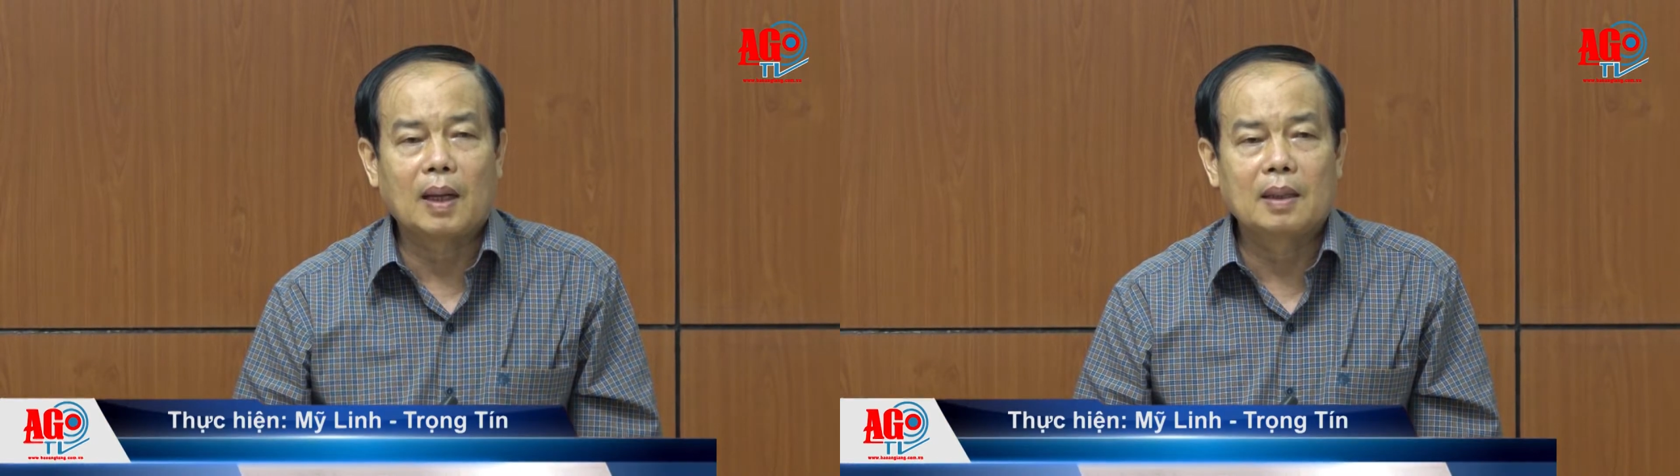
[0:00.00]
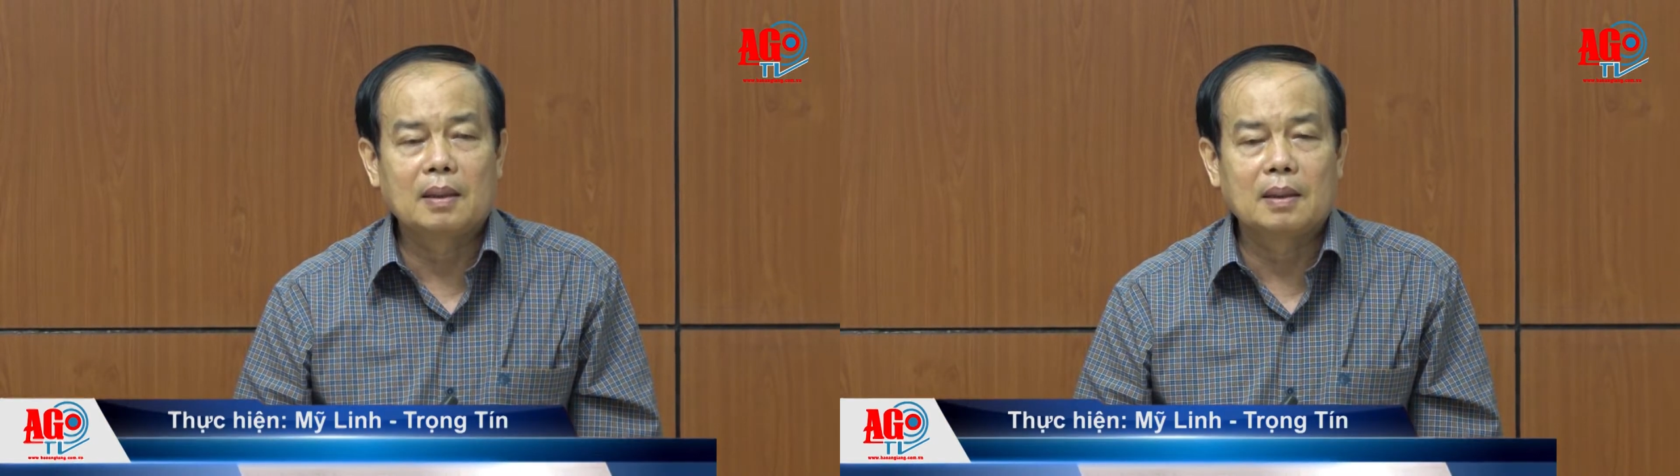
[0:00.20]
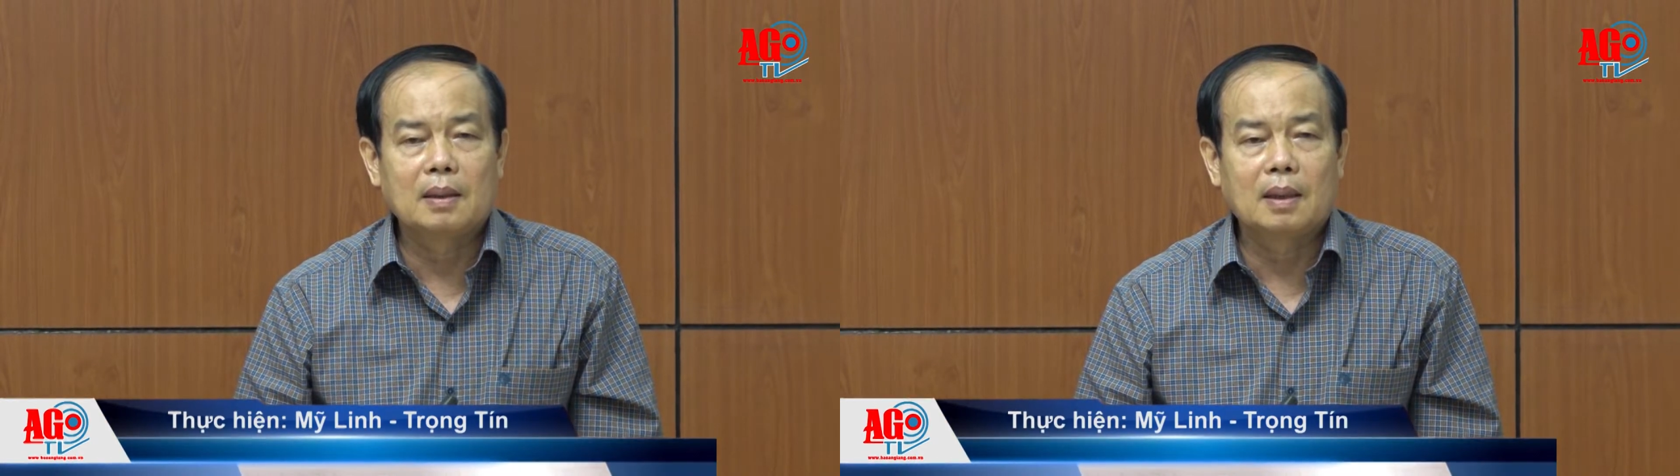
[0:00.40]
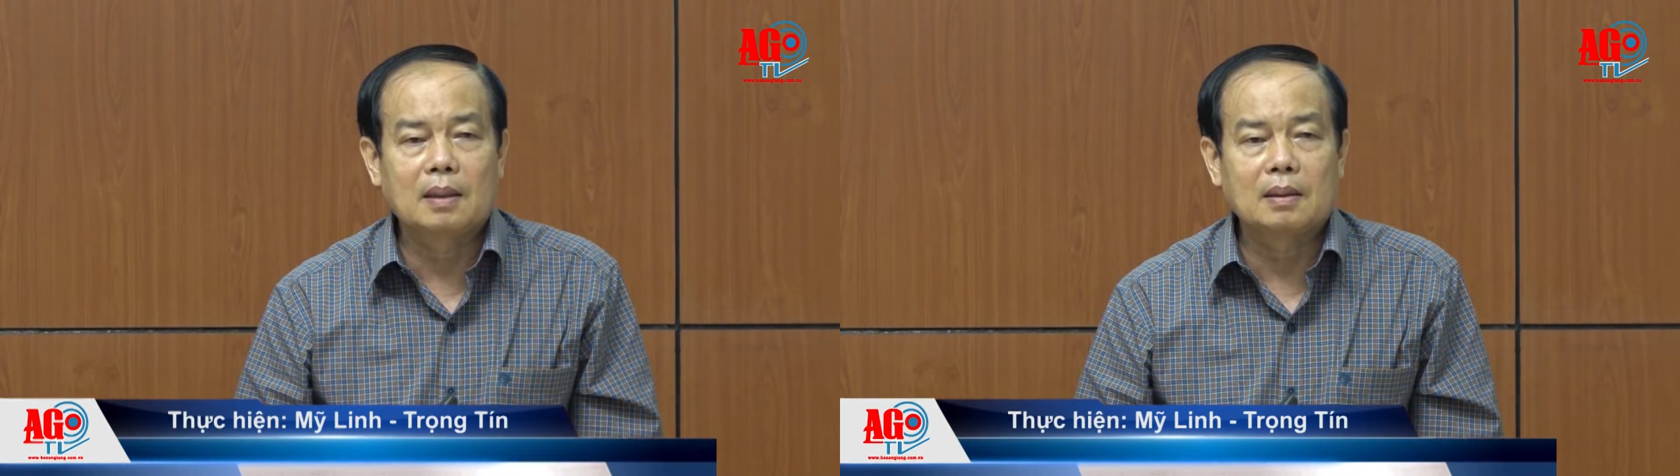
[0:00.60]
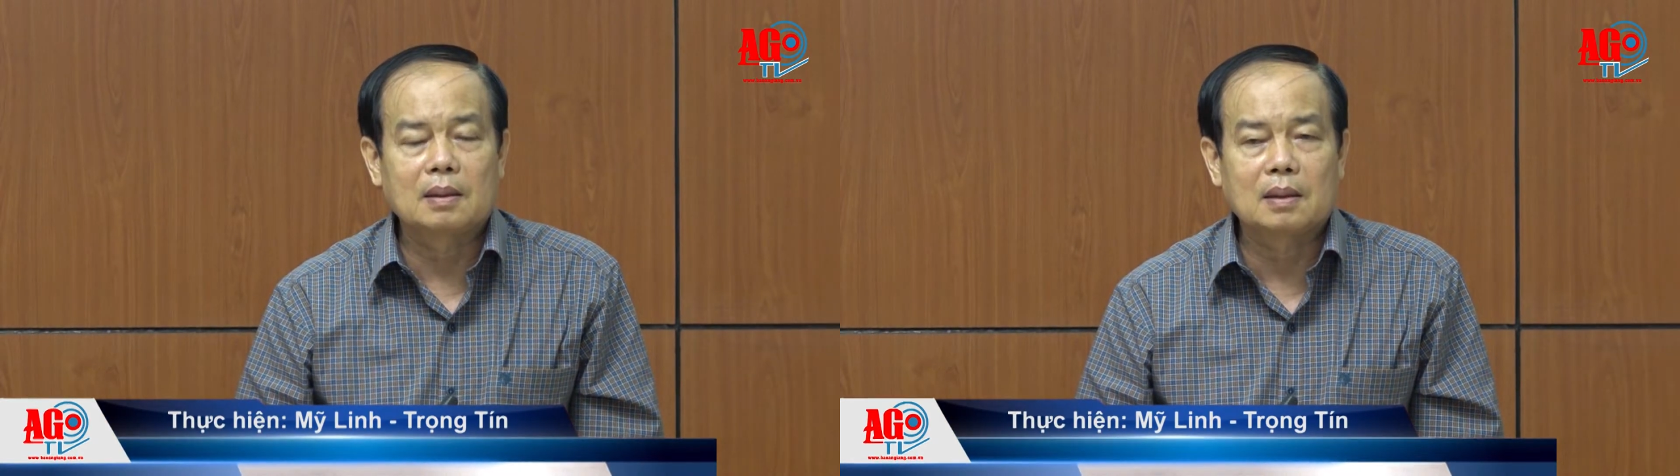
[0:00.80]
tuyến dân
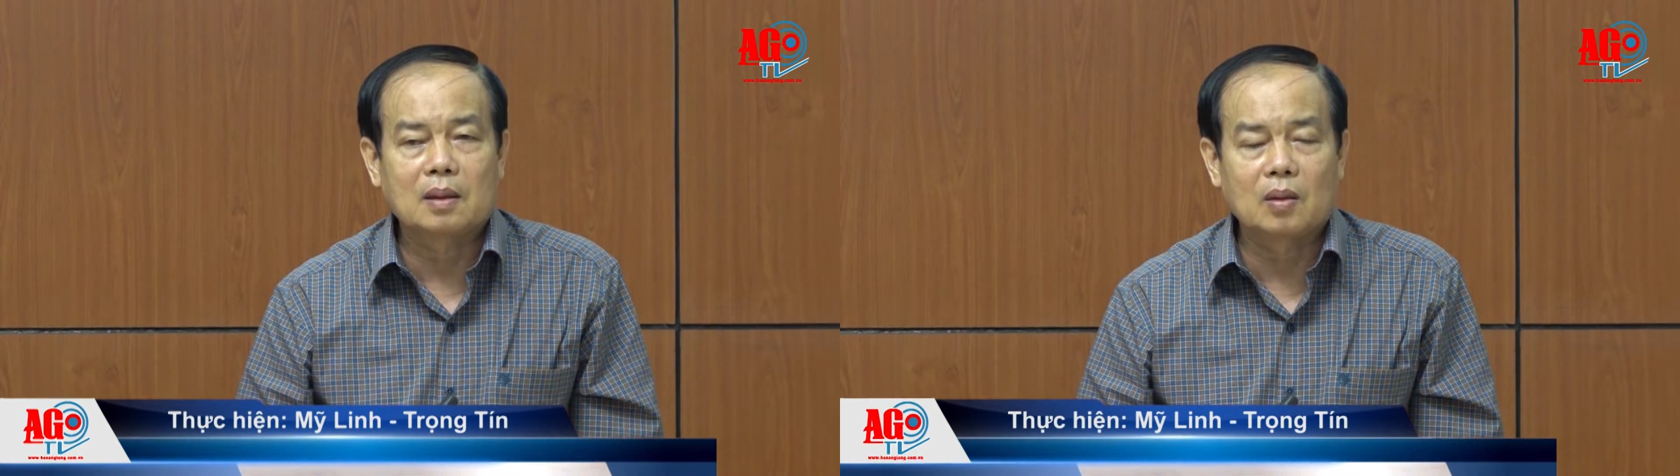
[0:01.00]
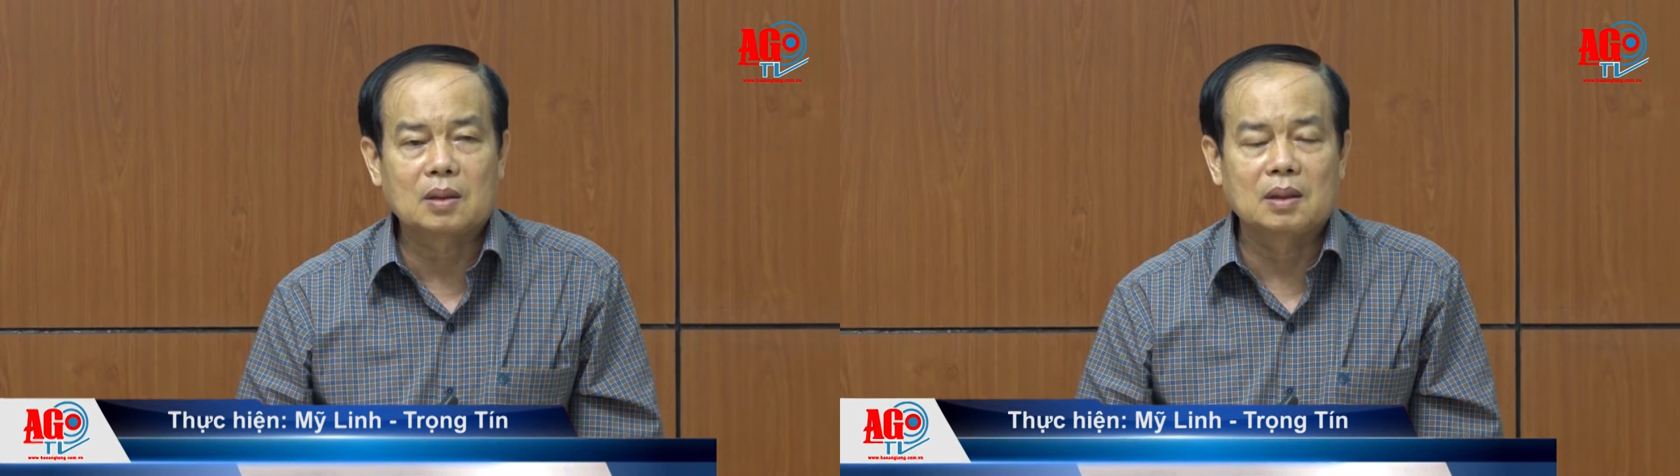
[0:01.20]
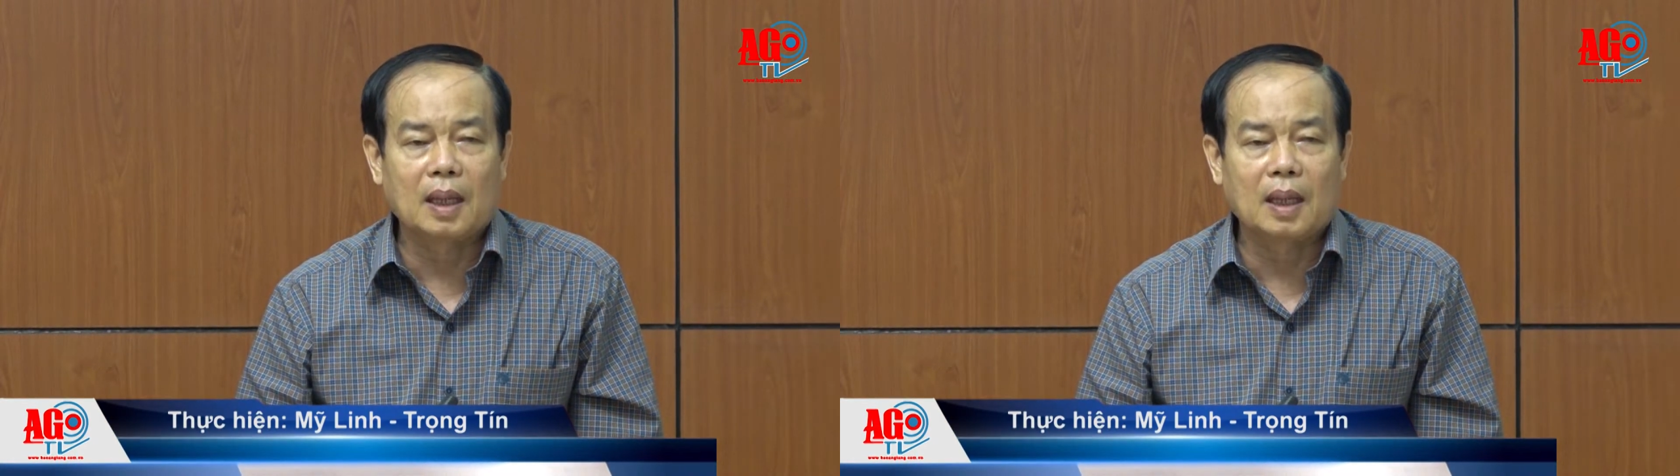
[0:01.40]
cư giai đoạn